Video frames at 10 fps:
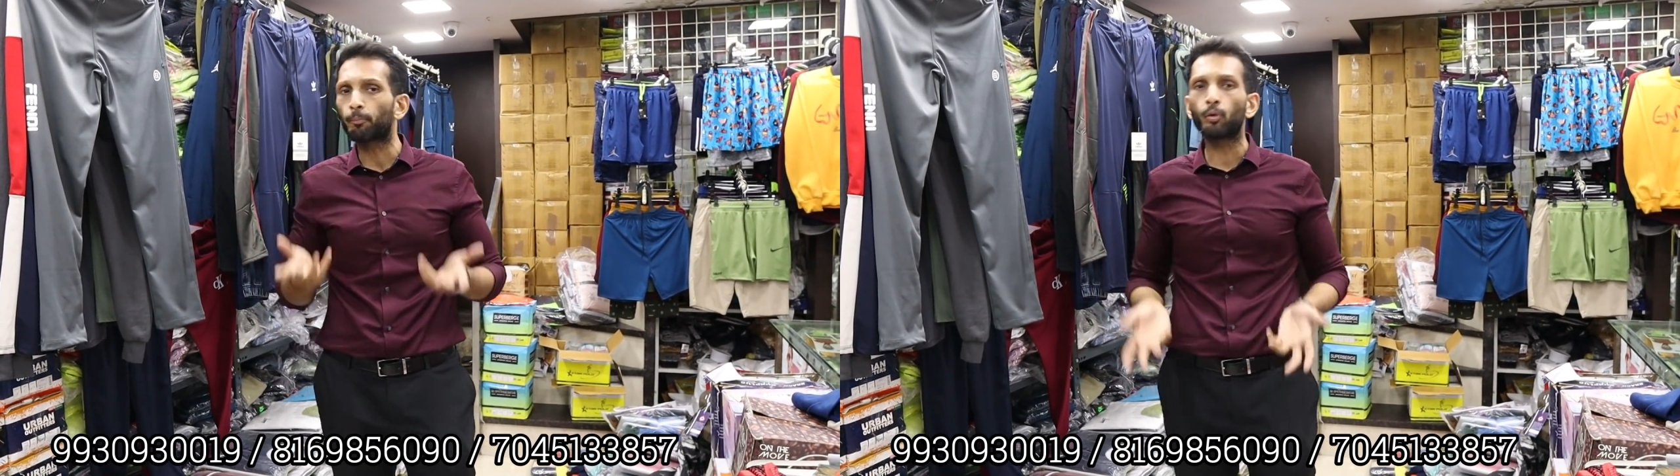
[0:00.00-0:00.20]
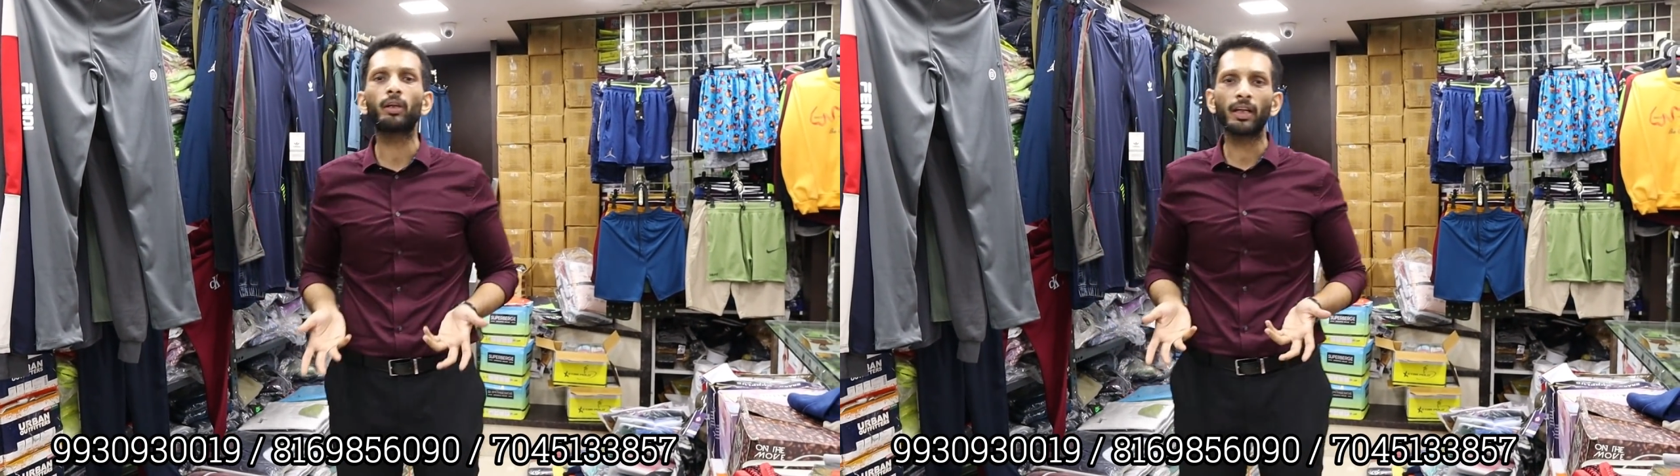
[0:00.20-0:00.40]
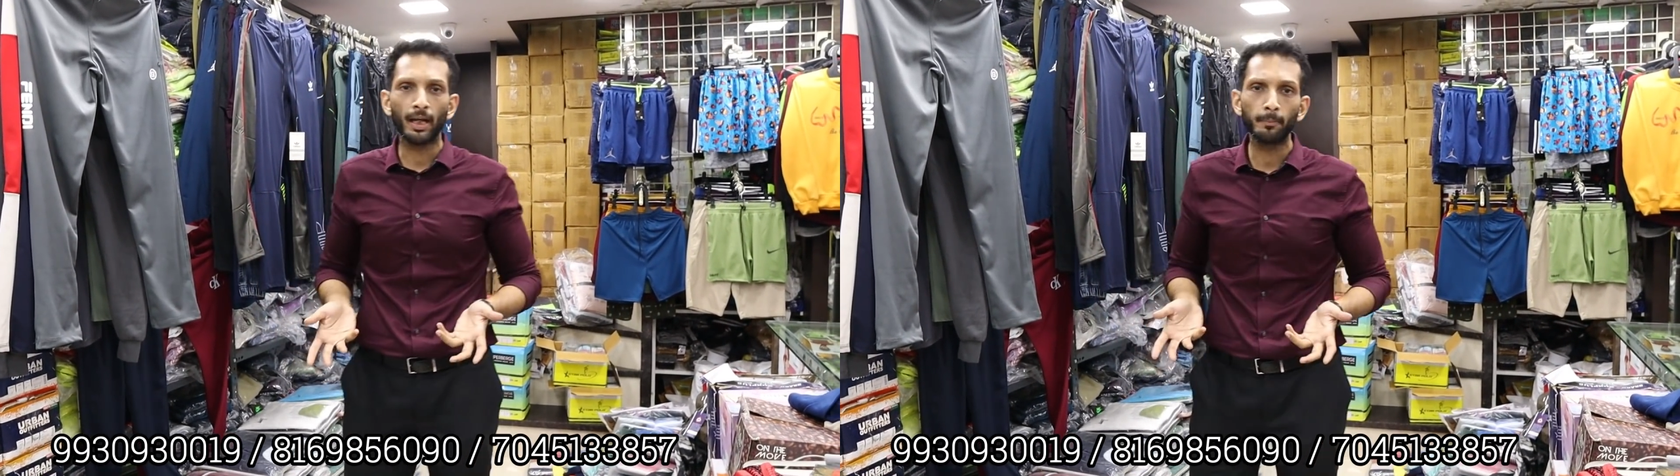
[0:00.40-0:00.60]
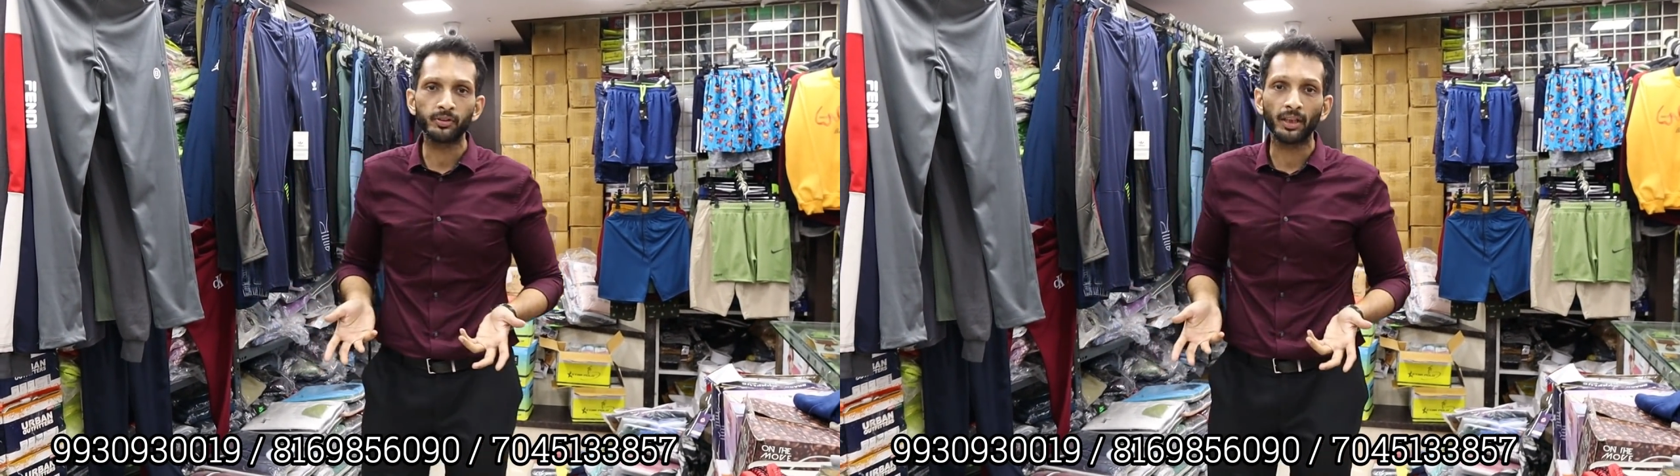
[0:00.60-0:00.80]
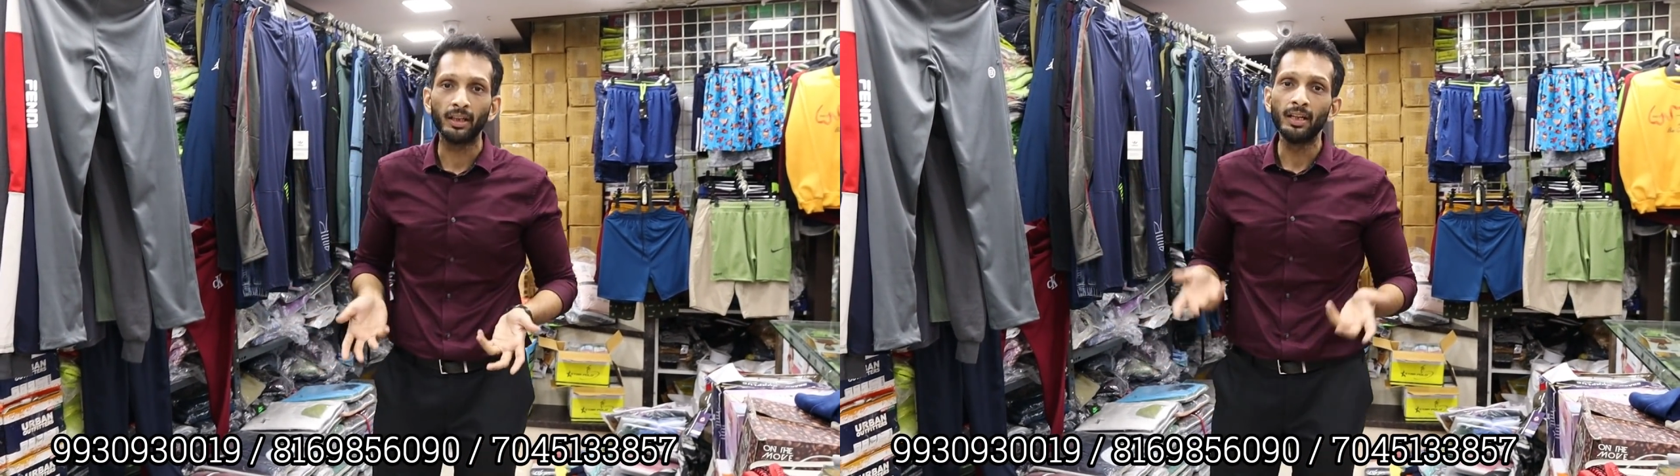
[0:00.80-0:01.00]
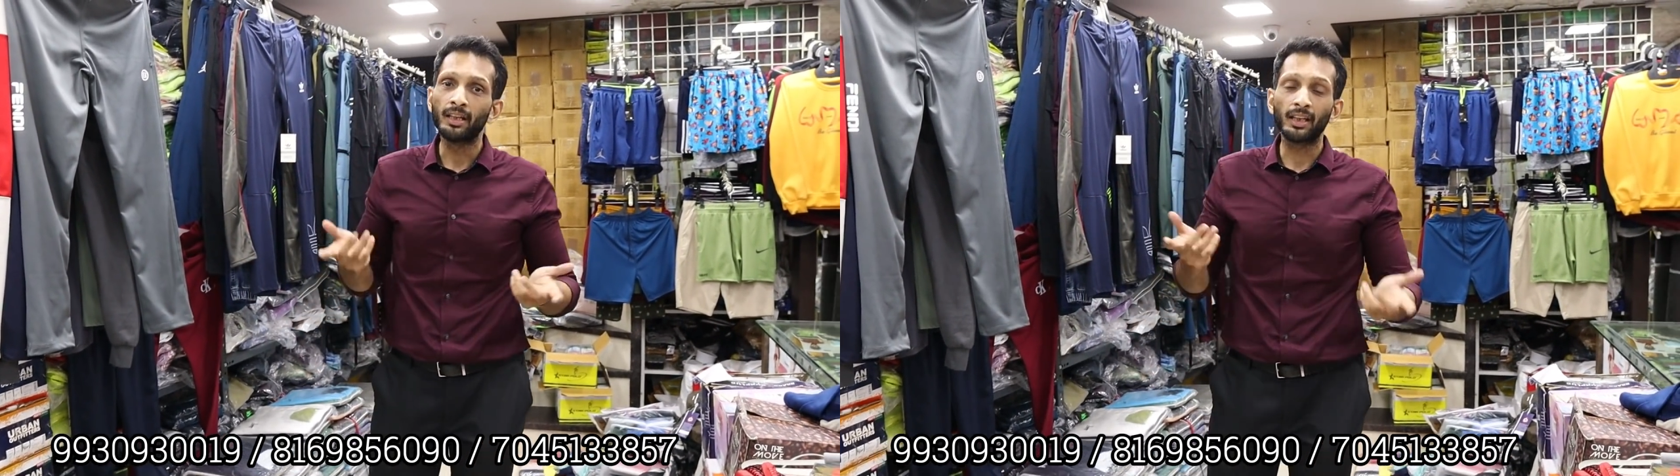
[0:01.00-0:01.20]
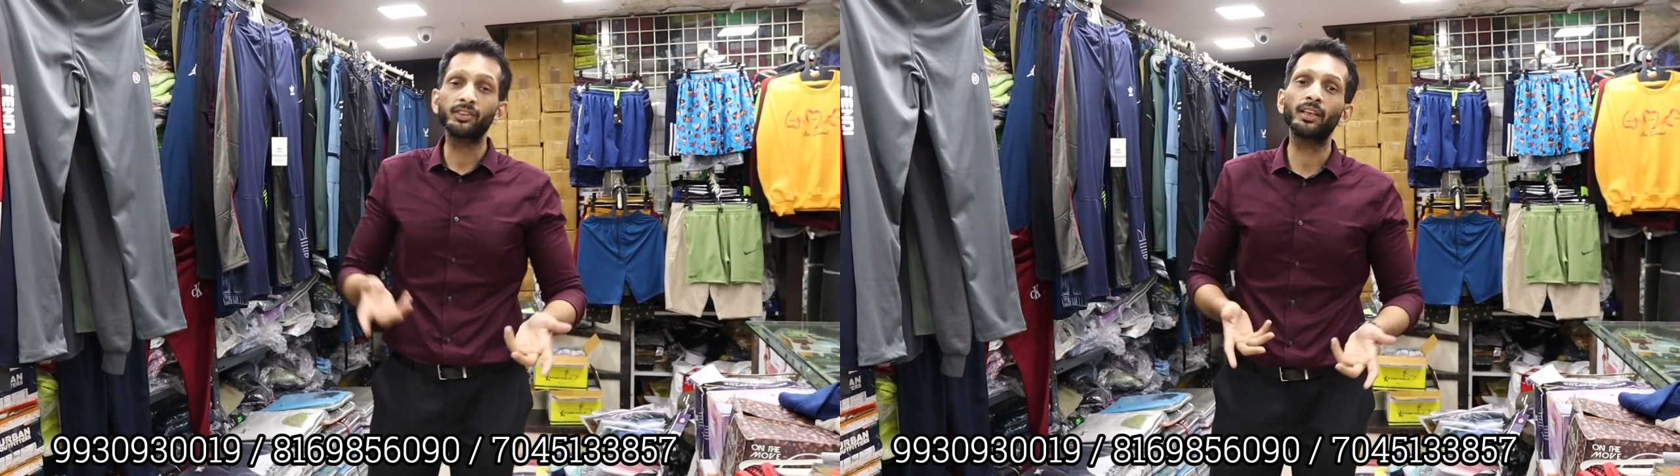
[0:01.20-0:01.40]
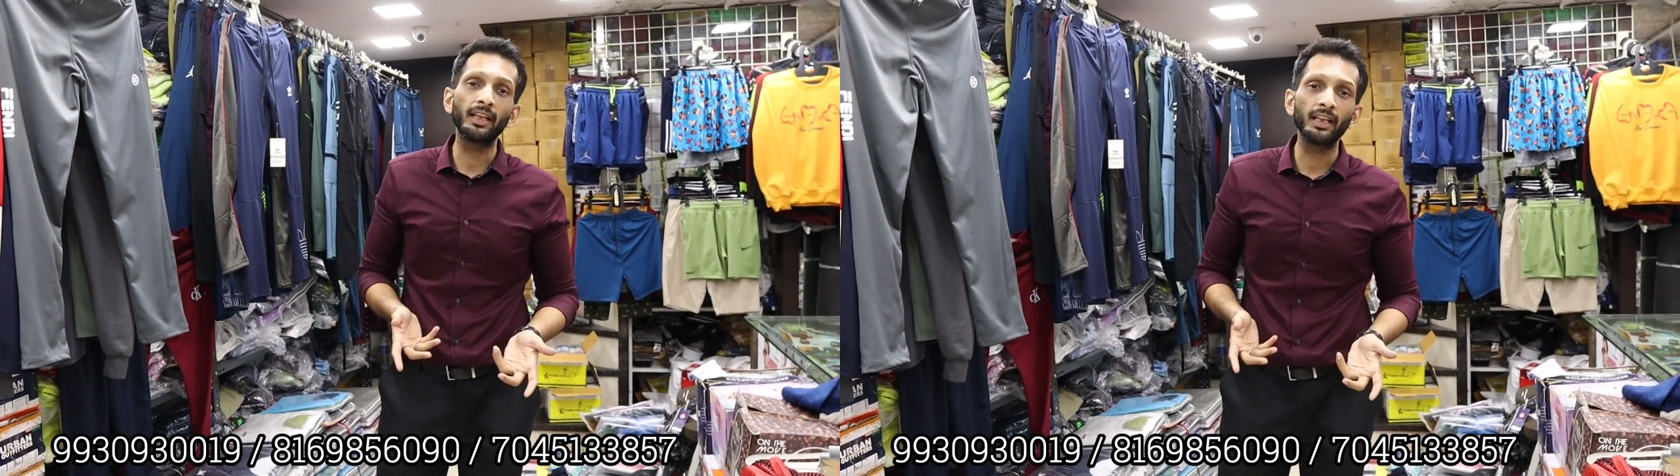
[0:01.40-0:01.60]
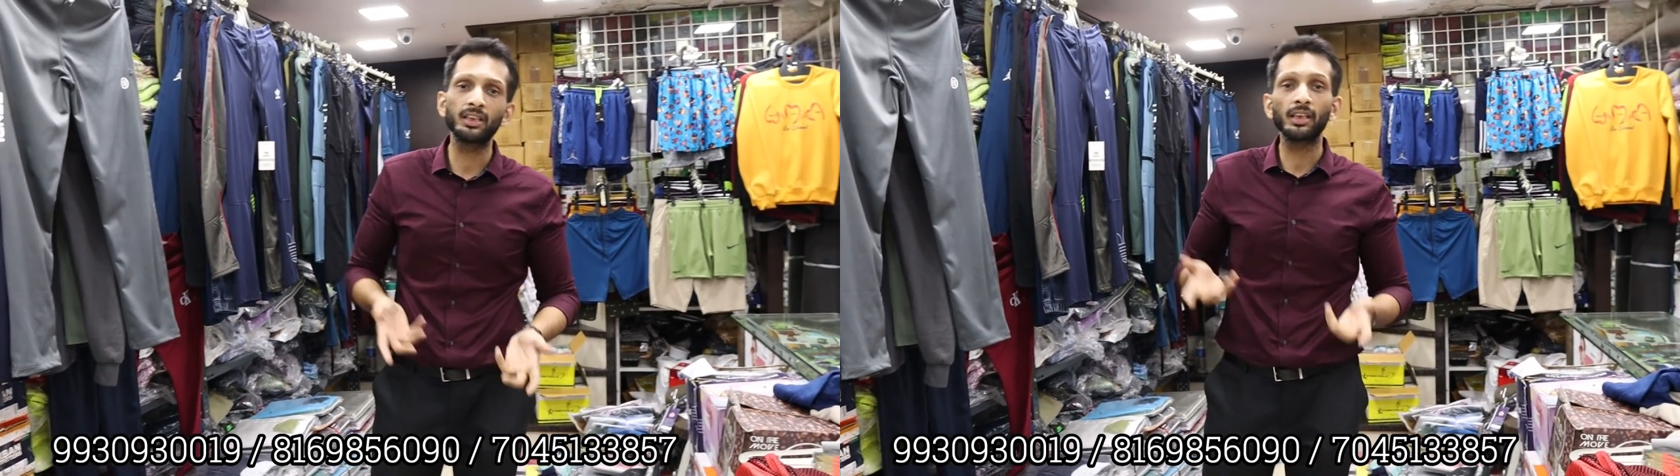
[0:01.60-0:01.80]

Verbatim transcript: आप लोग की हेल्प से कि सर ये